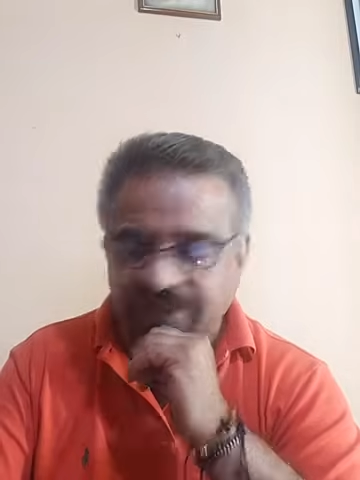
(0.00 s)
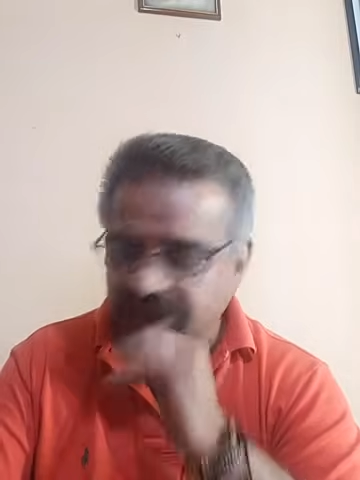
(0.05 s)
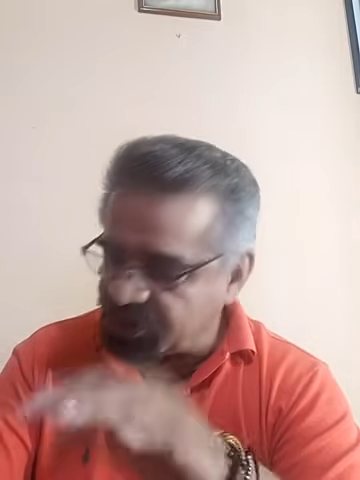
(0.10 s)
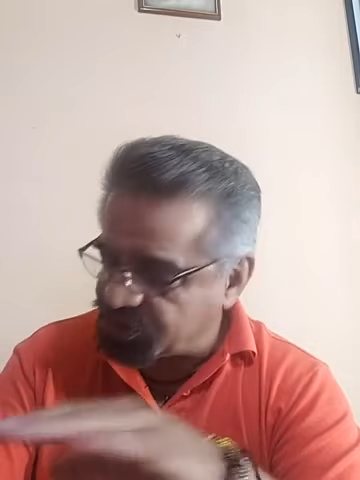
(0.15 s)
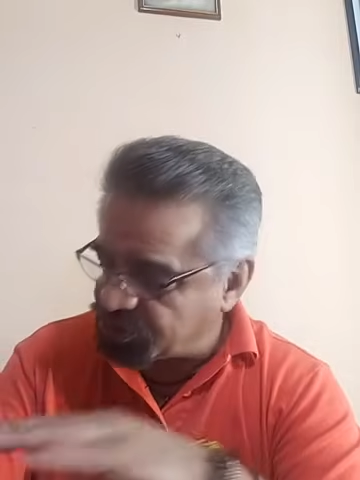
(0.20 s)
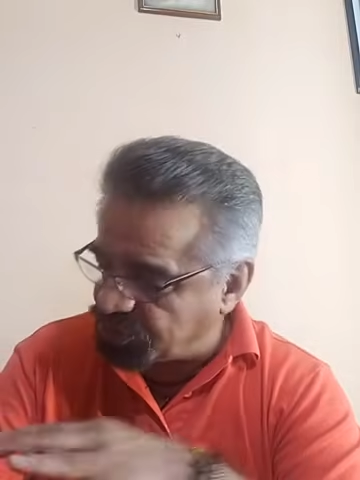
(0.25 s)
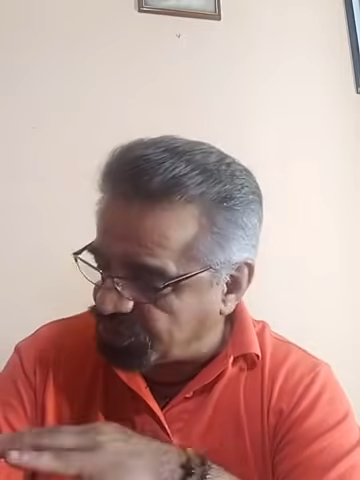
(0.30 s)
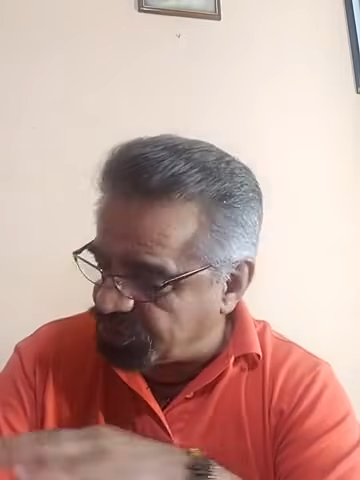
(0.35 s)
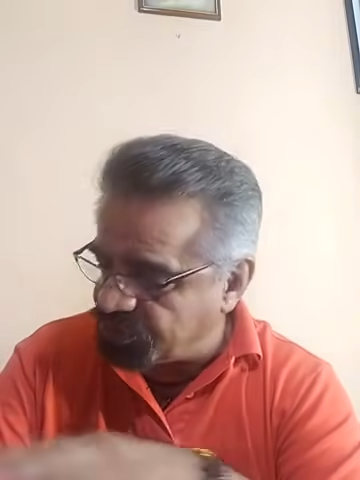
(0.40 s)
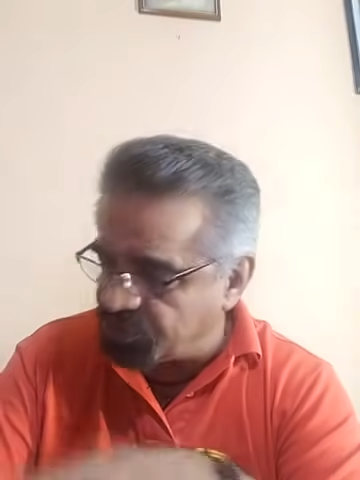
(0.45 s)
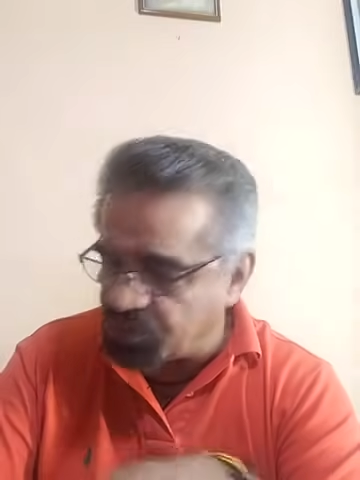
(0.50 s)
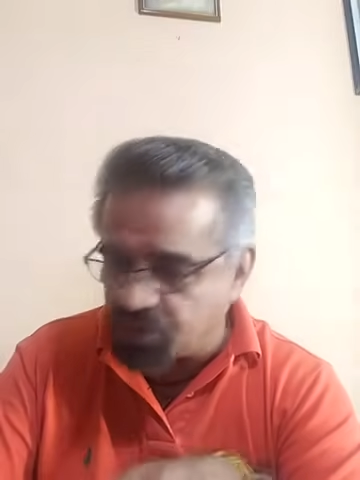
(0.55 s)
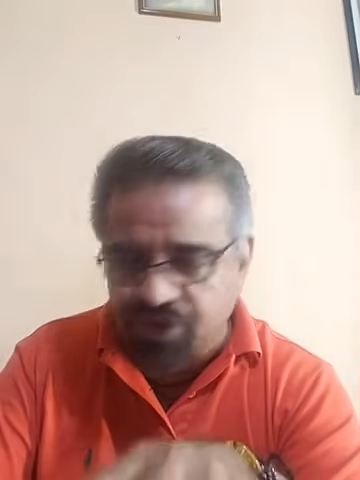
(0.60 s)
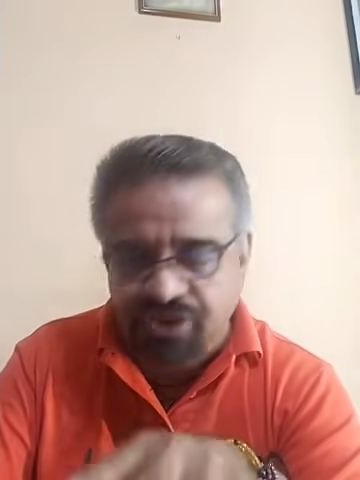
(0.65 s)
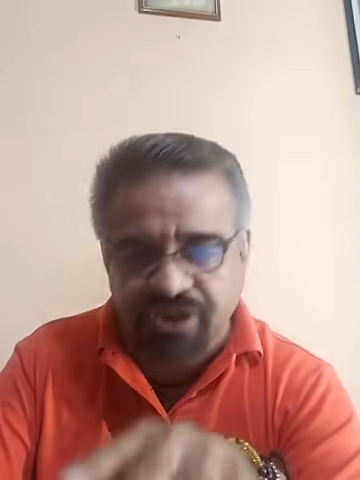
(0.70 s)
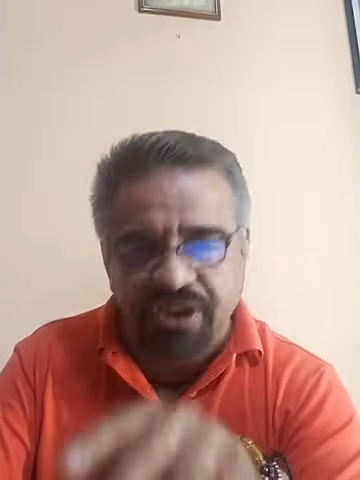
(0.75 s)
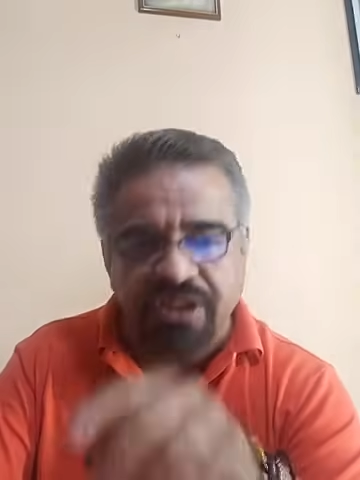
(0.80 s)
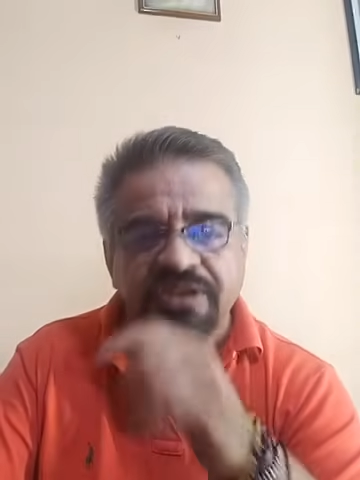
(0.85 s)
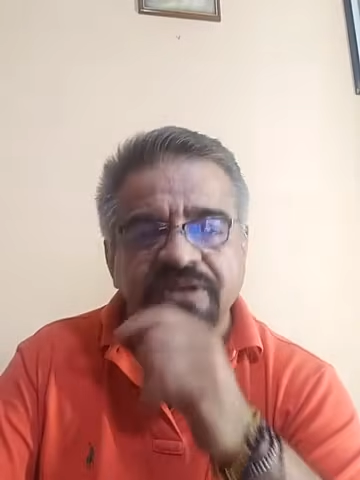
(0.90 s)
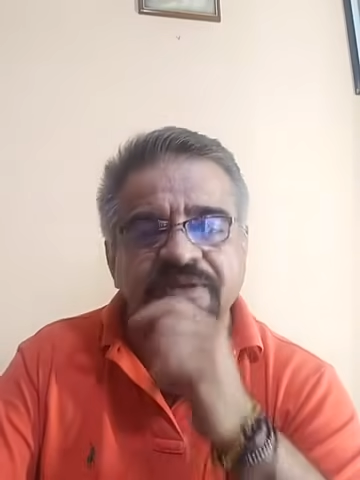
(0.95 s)
Son
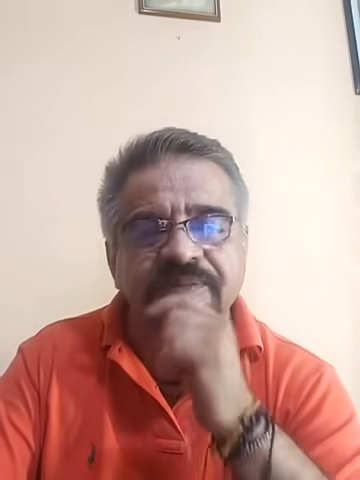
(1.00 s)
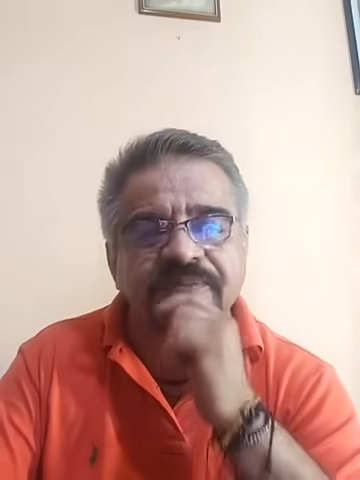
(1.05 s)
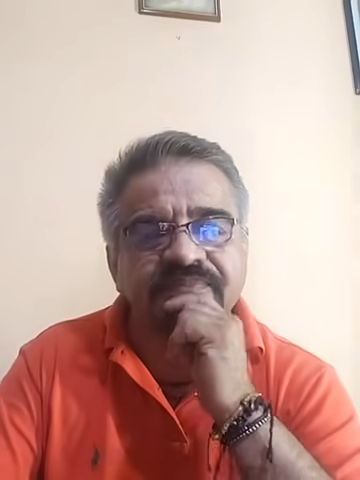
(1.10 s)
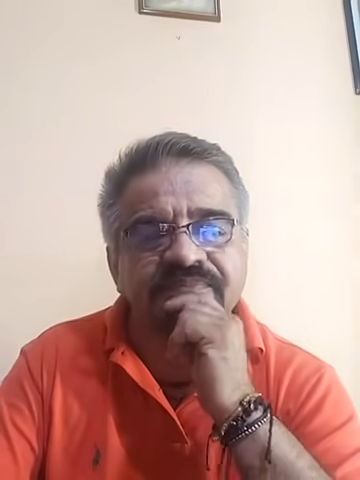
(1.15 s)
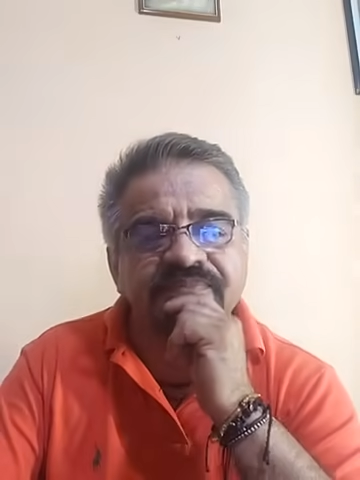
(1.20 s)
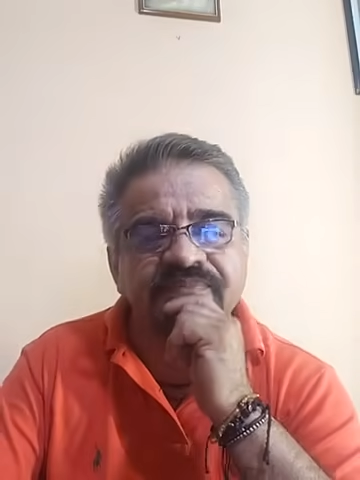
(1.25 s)
muchas.